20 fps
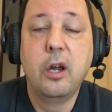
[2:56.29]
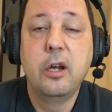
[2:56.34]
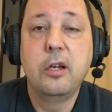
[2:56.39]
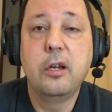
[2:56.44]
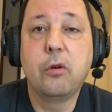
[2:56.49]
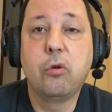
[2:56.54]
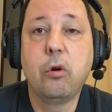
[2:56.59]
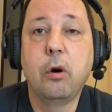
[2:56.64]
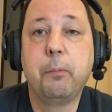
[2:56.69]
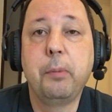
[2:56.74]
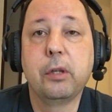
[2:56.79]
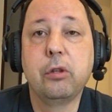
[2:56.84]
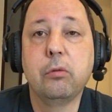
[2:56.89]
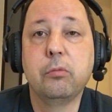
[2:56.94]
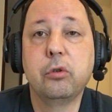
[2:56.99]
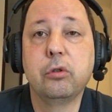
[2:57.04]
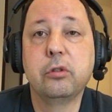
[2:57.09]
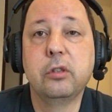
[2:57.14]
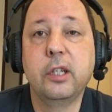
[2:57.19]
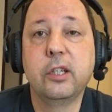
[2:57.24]
E Copa do
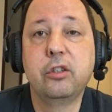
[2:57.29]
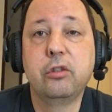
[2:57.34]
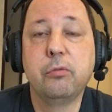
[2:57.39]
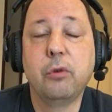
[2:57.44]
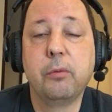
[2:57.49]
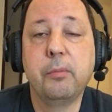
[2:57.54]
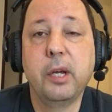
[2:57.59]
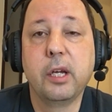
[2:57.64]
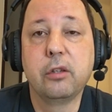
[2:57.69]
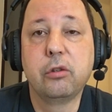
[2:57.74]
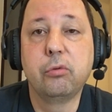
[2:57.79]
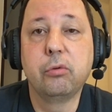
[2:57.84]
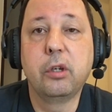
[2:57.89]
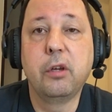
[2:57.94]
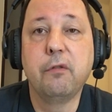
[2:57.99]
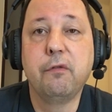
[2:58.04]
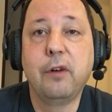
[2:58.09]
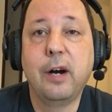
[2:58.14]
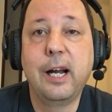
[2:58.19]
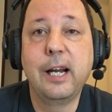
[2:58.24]
Mundo, nesse momento, o
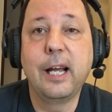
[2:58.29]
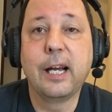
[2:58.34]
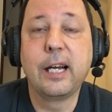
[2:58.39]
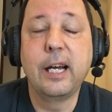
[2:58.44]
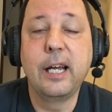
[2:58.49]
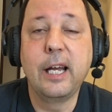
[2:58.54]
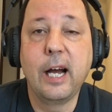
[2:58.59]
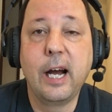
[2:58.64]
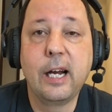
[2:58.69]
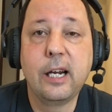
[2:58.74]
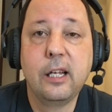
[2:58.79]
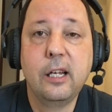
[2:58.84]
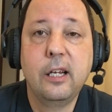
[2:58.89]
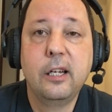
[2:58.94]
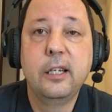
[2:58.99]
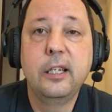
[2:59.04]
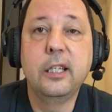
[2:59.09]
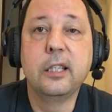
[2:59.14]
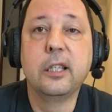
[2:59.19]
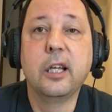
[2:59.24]
que vale é ganhar
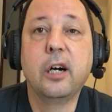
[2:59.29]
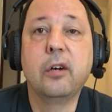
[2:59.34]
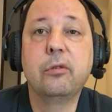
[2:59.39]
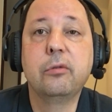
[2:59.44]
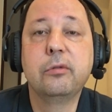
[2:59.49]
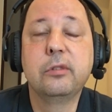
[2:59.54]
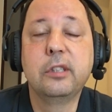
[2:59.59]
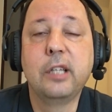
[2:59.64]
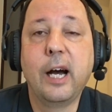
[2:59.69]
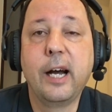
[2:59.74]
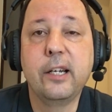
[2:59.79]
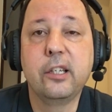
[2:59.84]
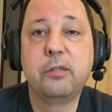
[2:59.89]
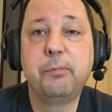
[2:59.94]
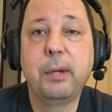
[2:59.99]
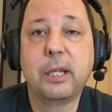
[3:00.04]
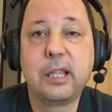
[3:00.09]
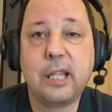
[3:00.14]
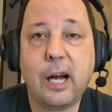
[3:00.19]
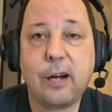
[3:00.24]
e não dar
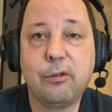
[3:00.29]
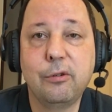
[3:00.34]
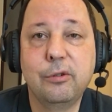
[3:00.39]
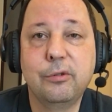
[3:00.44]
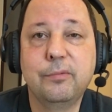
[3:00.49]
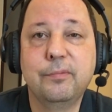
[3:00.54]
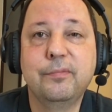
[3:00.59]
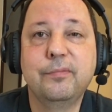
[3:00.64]
espetáculo.